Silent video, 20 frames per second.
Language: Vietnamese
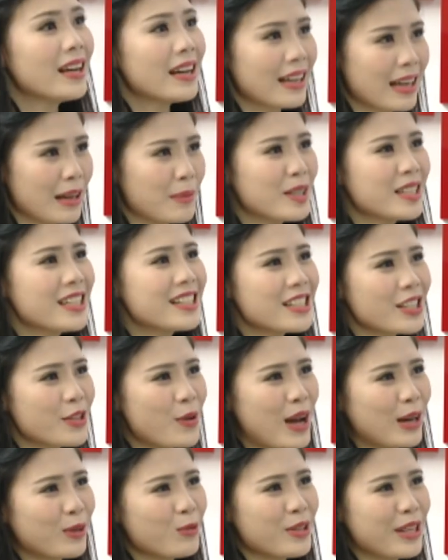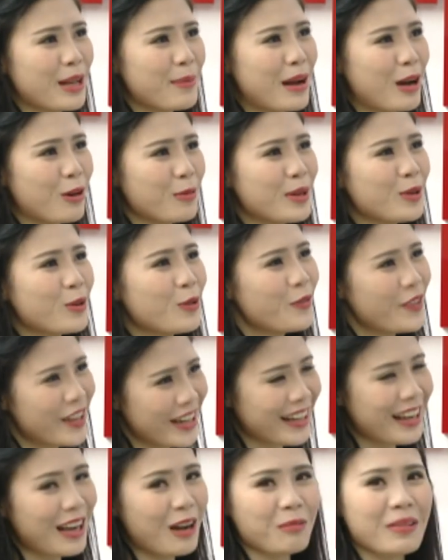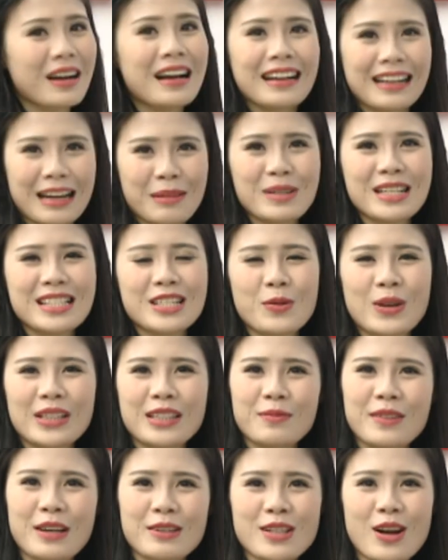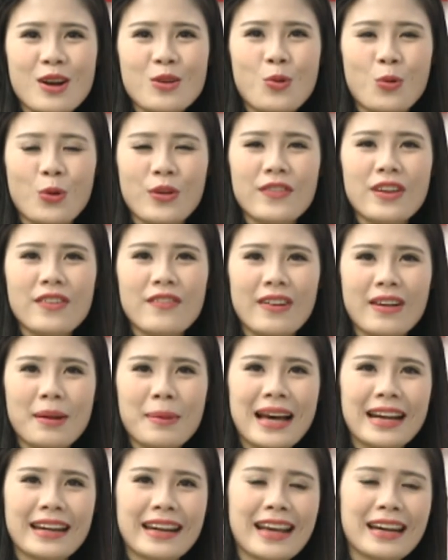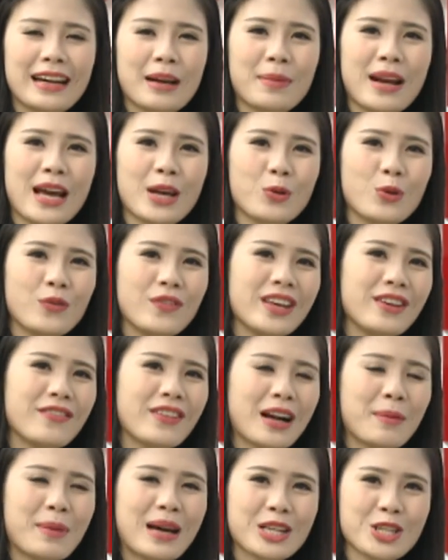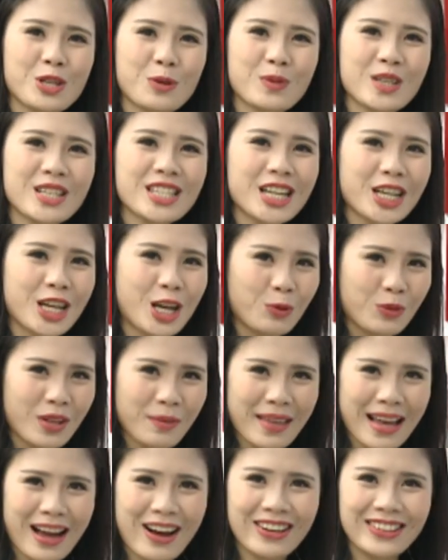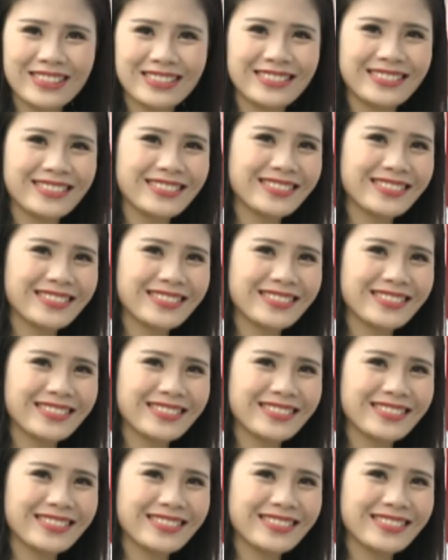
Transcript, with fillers: Cảm ơn những dự đoán của nhà báo bình luận viên Anh Ngọc. Cảm ơn sự quan tâm theo dõi của quý vị và các bạn. Hẹn gặp lại quý vị và các bạn trong những trận cầu tiếp theo.